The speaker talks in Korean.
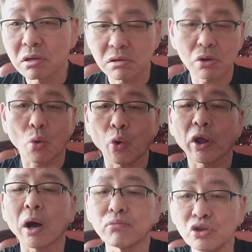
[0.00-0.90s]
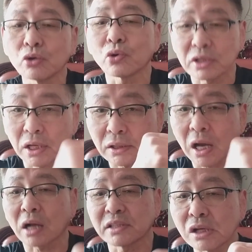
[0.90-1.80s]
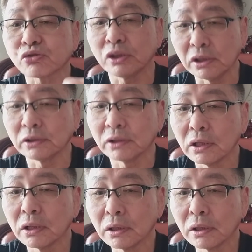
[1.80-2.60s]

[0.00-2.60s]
그 고래가 물려도 그냥 낚아챌 수 있는